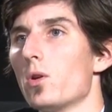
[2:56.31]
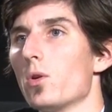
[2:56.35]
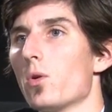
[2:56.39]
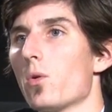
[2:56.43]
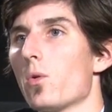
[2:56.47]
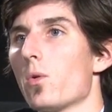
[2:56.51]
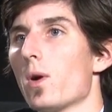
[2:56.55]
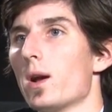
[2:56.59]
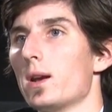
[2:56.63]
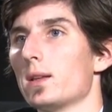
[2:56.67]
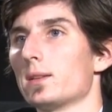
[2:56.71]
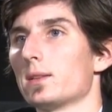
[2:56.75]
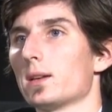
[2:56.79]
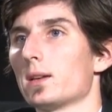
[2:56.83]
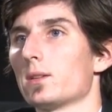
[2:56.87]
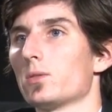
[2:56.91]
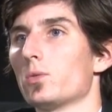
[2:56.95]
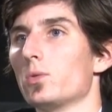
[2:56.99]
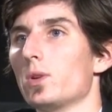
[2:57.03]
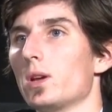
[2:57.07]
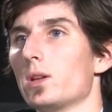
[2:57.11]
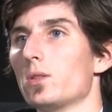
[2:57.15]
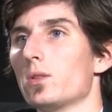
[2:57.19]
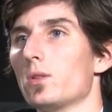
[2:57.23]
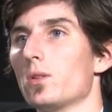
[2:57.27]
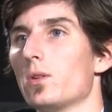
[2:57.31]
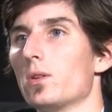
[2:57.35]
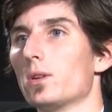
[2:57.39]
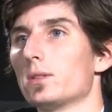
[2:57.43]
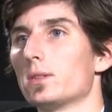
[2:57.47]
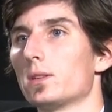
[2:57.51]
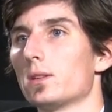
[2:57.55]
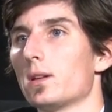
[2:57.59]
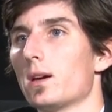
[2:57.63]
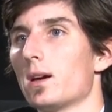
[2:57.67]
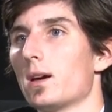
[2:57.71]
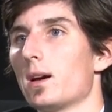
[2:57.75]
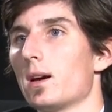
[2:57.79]
el cual está estudiando
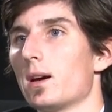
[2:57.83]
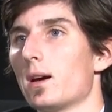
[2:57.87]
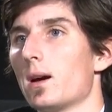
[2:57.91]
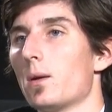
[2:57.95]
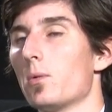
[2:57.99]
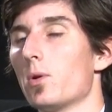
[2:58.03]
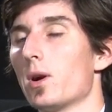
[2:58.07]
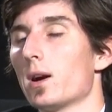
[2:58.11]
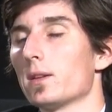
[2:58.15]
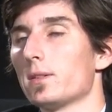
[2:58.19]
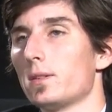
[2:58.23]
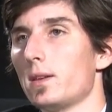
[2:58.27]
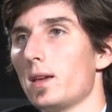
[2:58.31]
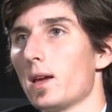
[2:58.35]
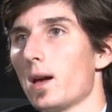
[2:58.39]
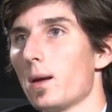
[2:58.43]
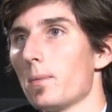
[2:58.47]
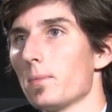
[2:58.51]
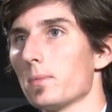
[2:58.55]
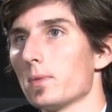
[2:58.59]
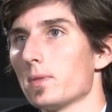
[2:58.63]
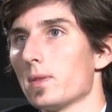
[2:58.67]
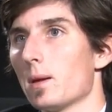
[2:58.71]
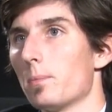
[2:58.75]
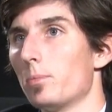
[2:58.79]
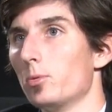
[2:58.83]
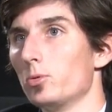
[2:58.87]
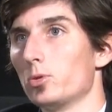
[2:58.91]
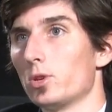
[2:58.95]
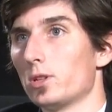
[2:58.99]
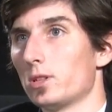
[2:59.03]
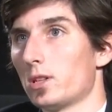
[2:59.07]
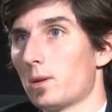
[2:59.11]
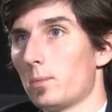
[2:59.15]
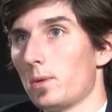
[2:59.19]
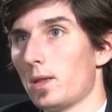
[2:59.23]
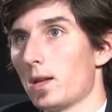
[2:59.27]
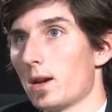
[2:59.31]
esta abogacía, está a punto
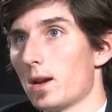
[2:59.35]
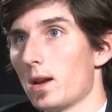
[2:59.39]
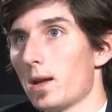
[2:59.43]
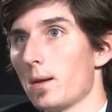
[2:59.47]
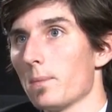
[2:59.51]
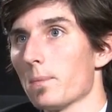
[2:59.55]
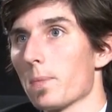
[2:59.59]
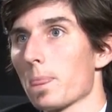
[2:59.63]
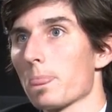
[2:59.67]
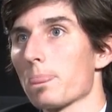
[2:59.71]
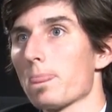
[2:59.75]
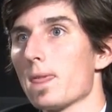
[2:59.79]
de terminarla.